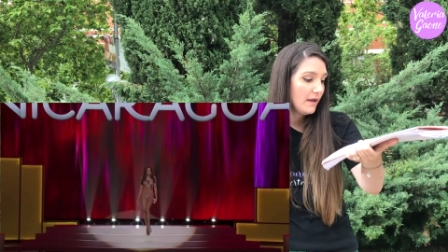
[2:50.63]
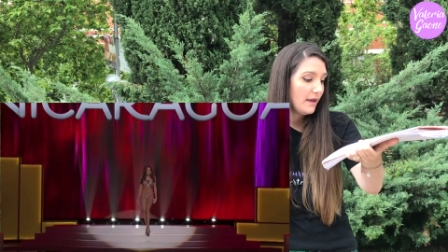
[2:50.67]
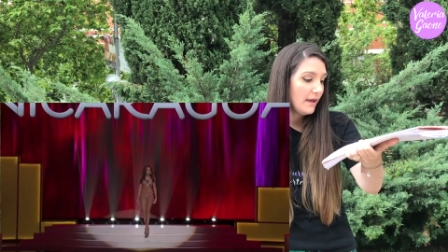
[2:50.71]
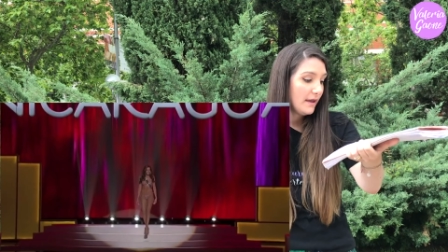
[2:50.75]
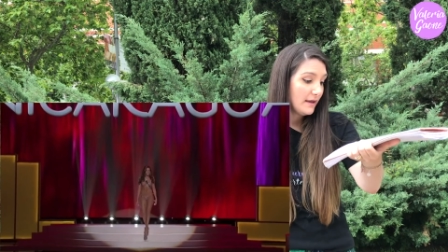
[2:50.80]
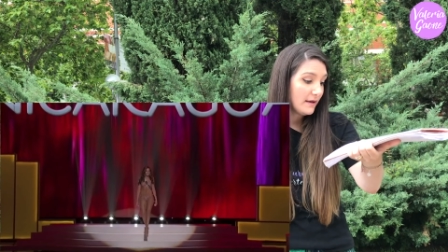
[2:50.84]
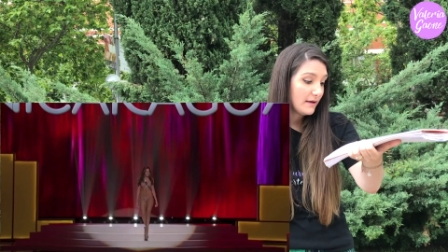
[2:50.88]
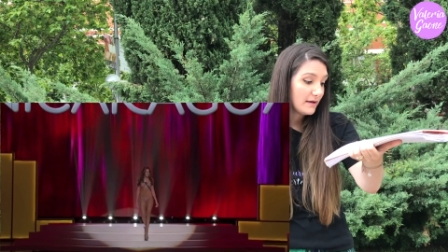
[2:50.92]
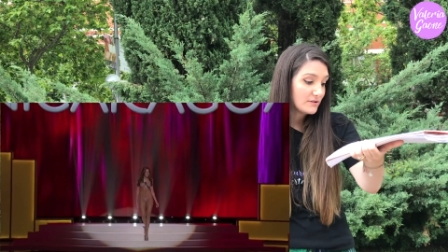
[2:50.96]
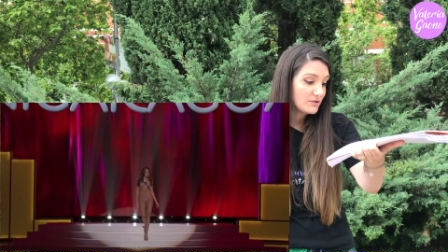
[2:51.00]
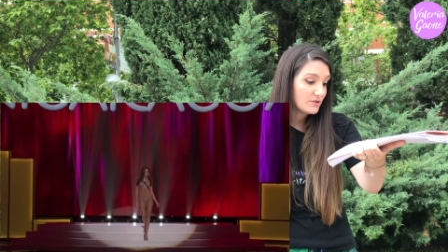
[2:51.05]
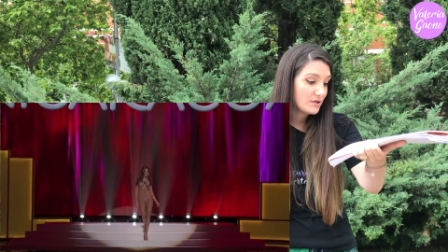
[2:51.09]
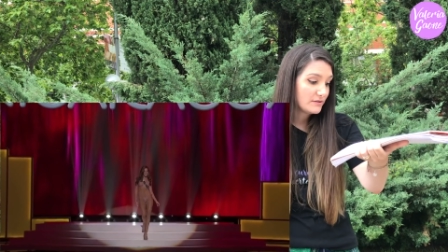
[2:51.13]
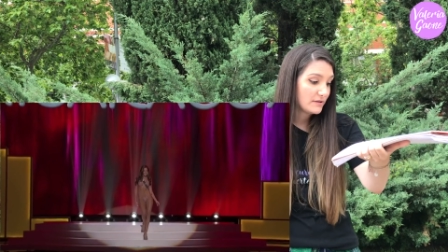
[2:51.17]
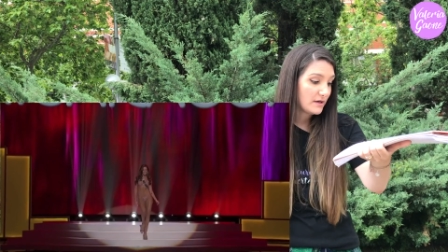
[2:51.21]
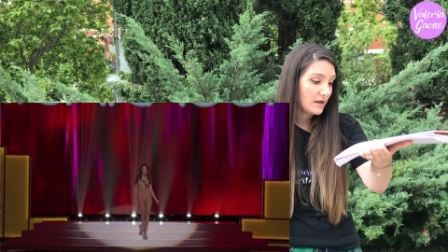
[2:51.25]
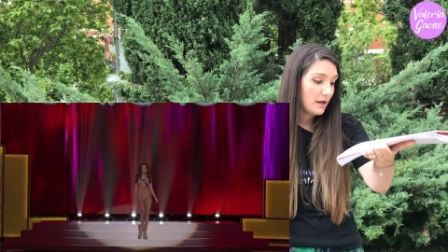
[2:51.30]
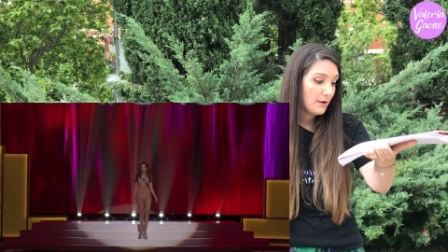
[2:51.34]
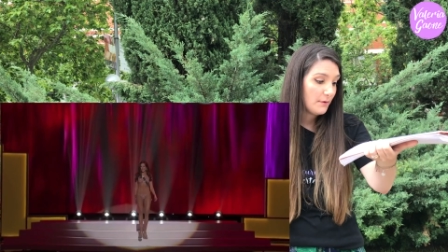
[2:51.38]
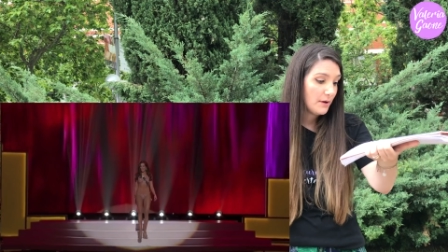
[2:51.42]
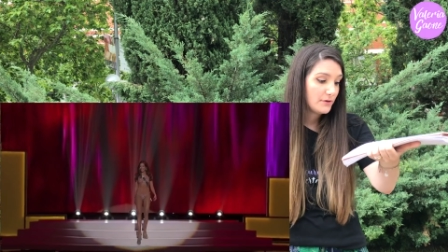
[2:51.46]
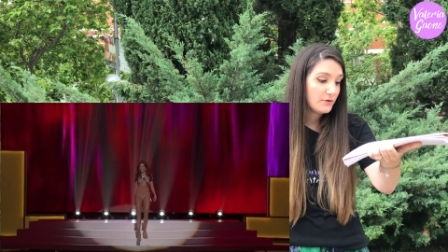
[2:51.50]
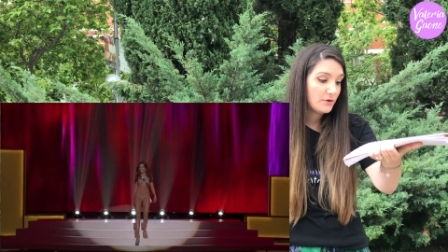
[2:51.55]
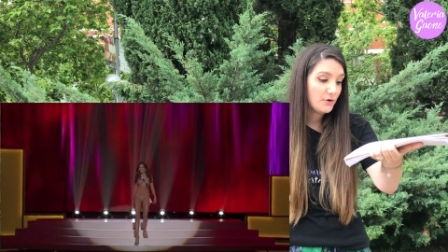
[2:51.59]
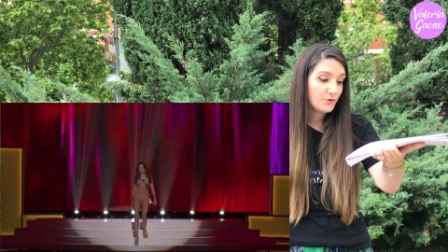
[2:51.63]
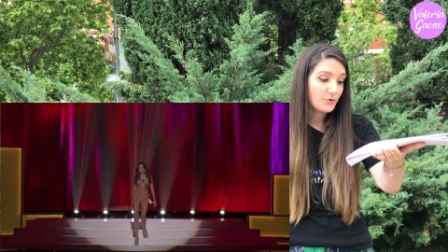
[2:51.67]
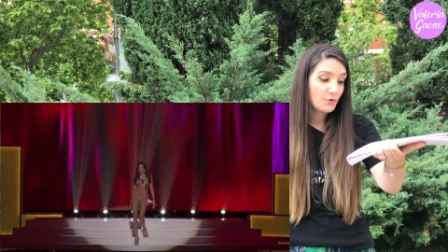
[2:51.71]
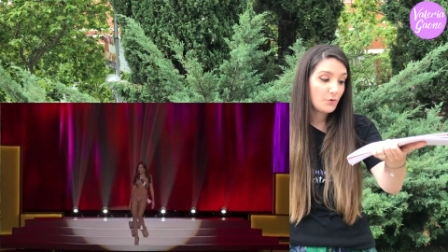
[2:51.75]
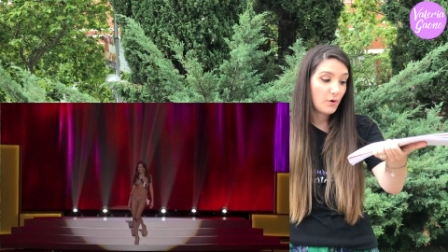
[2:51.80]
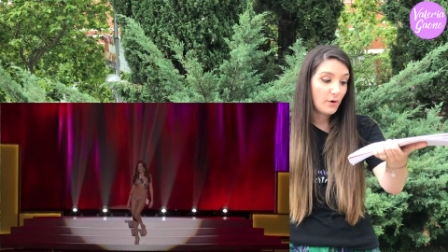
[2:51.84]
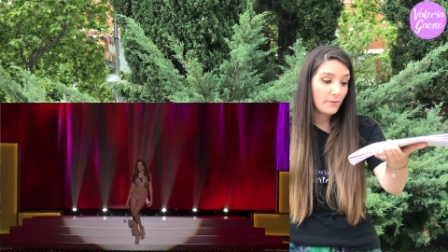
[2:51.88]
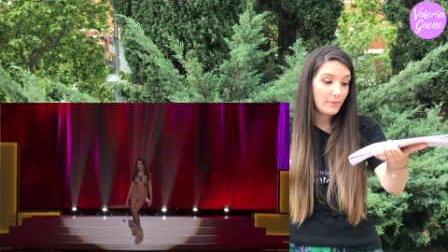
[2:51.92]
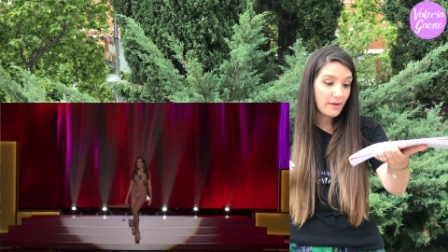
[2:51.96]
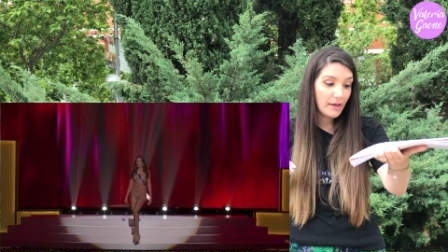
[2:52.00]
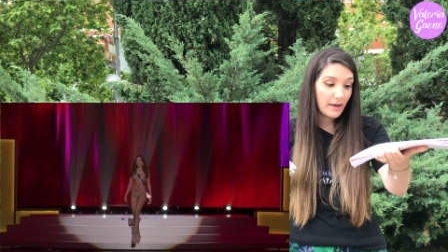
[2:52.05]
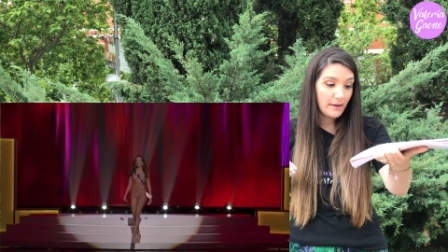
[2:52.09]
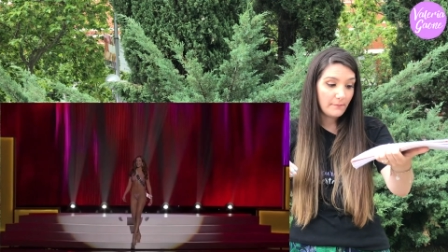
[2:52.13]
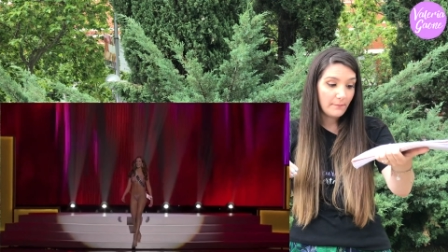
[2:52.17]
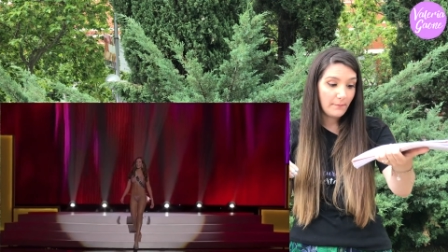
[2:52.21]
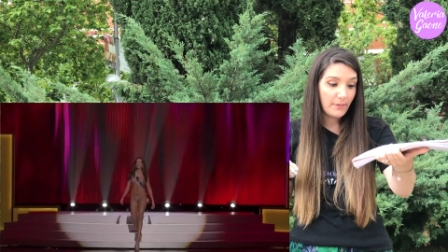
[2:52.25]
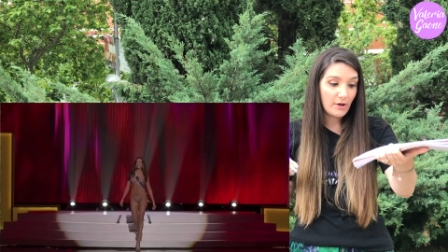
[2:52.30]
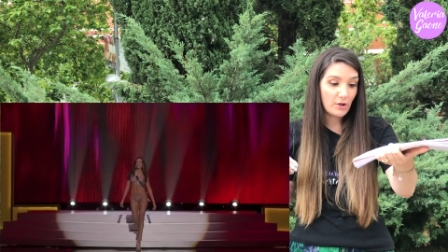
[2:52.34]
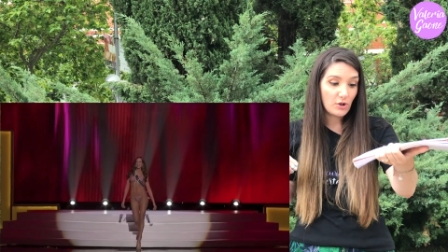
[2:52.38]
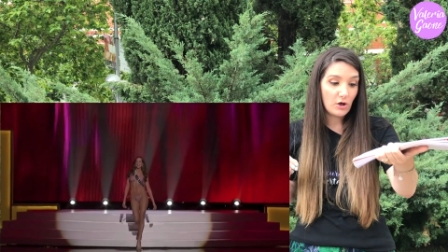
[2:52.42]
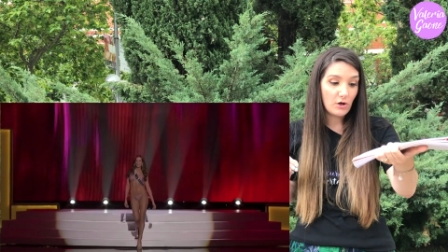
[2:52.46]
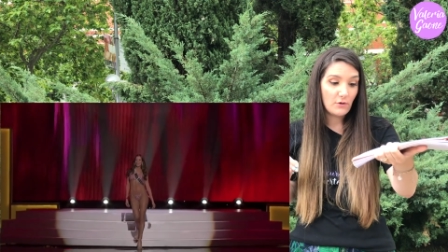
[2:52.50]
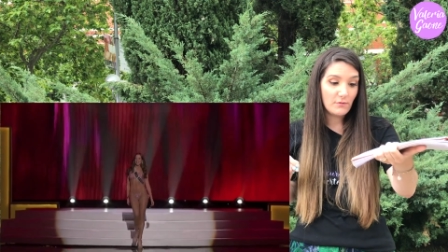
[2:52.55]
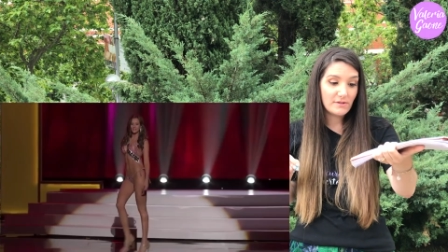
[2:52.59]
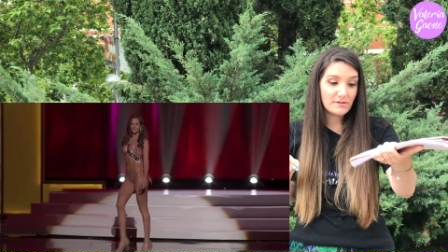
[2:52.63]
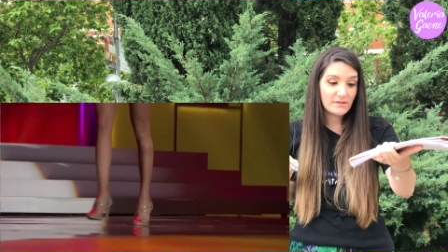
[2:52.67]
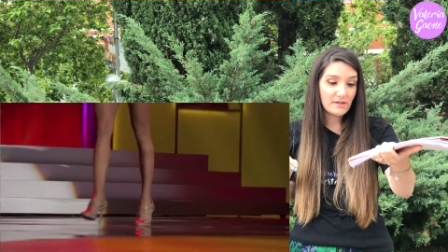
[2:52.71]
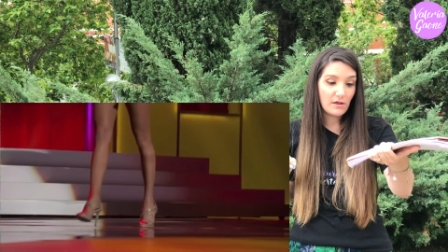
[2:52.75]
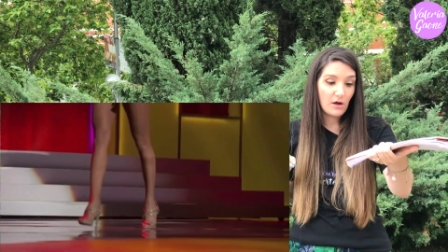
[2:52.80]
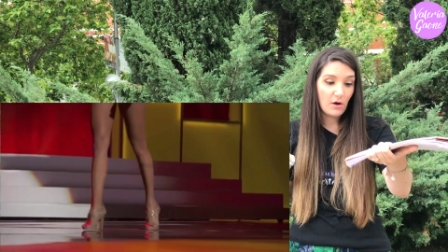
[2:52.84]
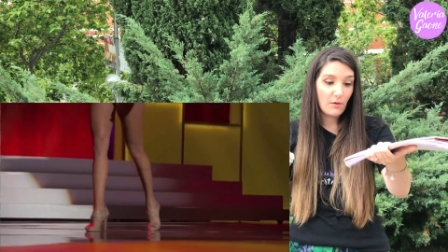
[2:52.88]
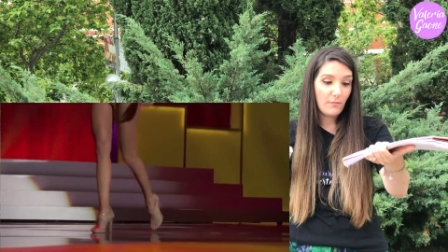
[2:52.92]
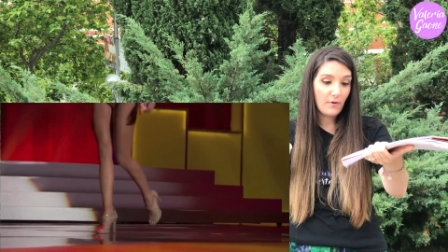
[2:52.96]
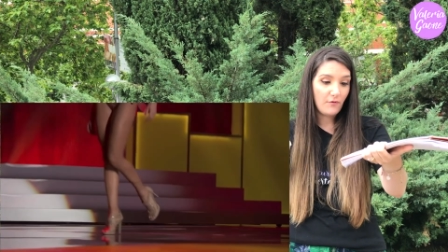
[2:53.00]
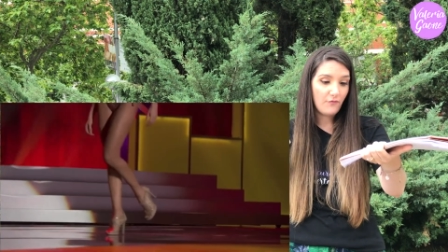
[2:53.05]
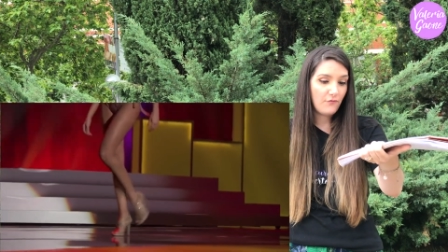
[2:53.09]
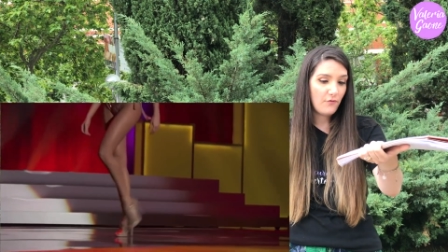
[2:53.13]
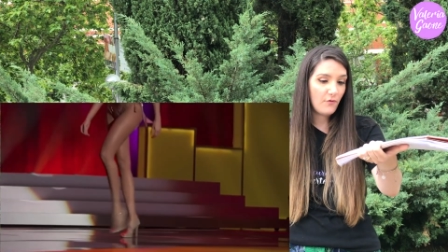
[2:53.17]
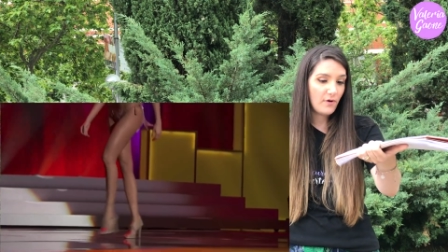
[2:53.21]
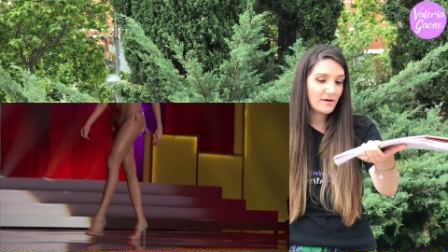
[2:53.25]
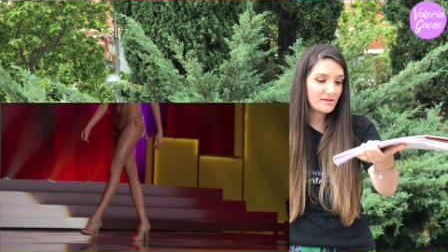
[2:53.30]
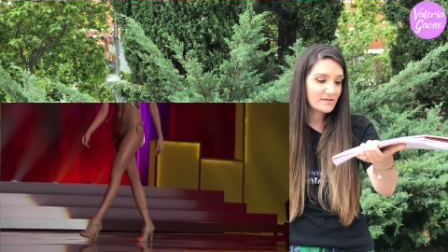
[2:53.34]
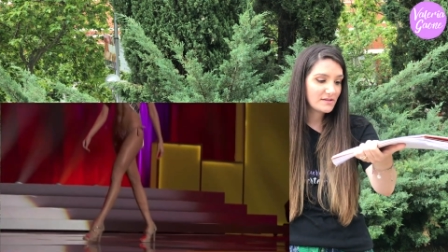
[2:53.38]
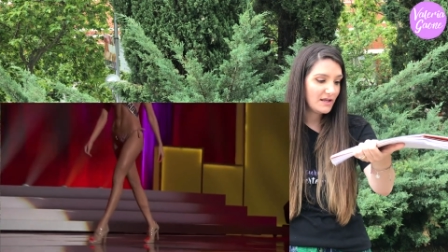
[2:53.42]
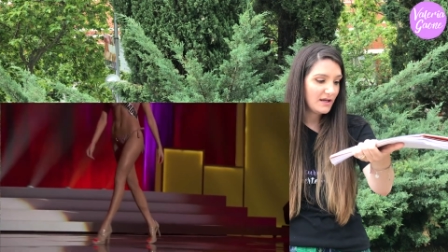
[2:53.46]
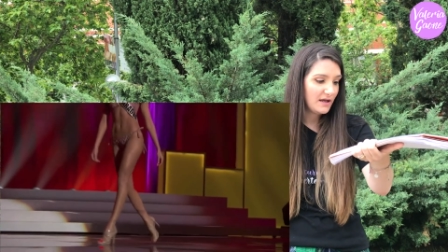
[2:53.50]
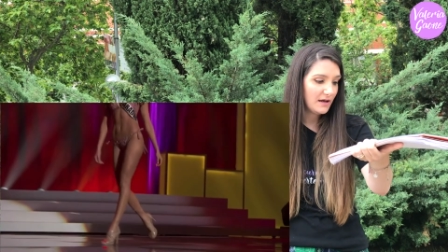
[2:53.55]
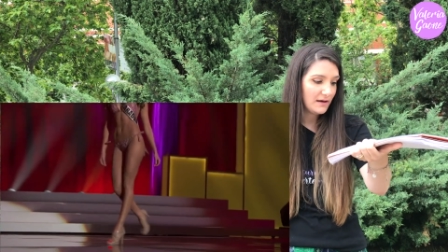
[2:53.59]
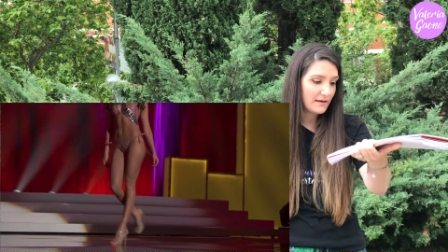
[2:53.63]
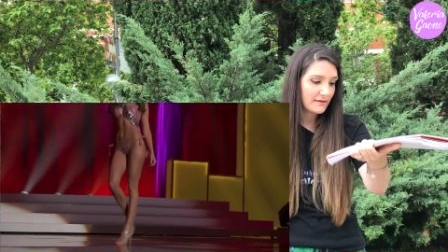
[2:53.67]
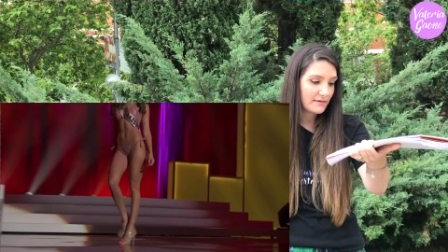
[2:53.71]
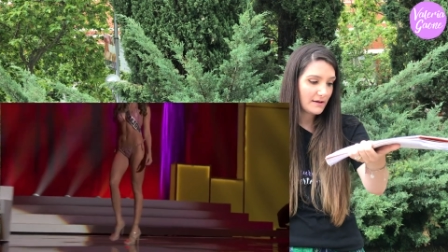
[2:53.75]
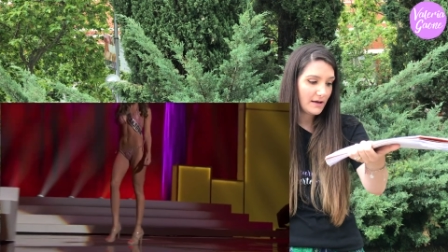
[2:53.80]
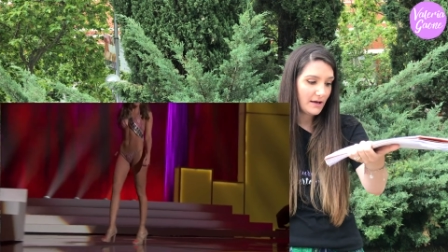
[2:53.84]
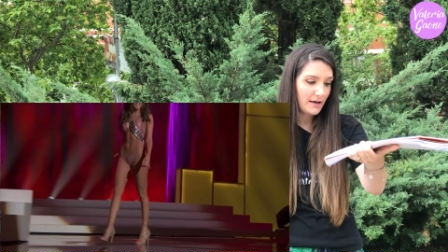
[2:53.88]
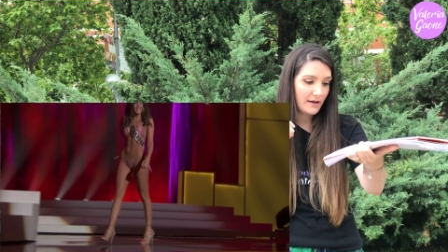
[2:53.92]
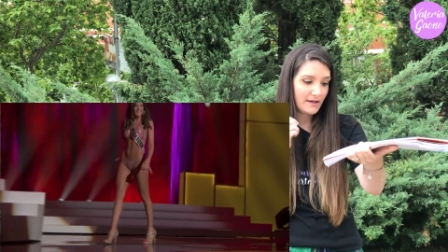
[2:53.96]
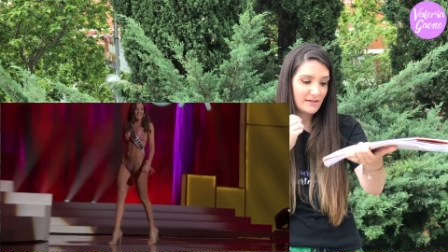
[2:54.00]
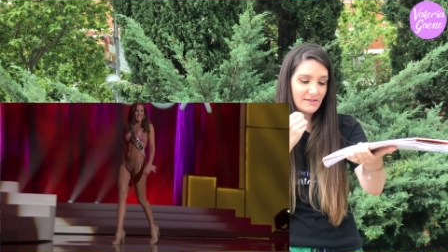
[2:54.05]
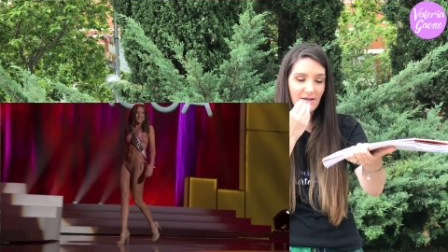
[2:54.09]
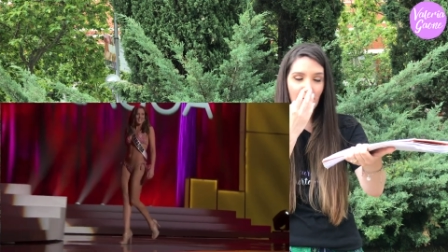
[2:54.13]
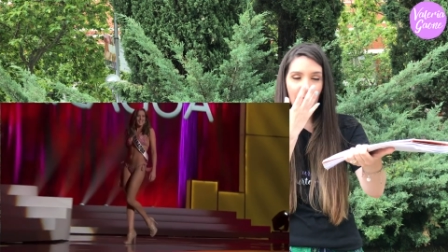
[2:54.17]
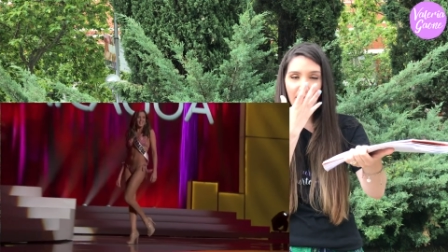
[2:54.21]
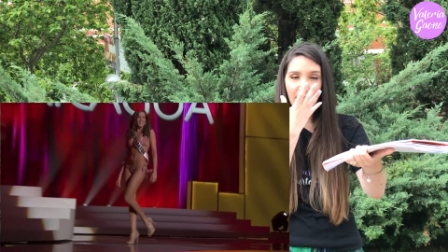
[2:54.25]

En caso de trabajo de baño estuvo bien, pero yo le hubiese dado más fuerza y garra a esa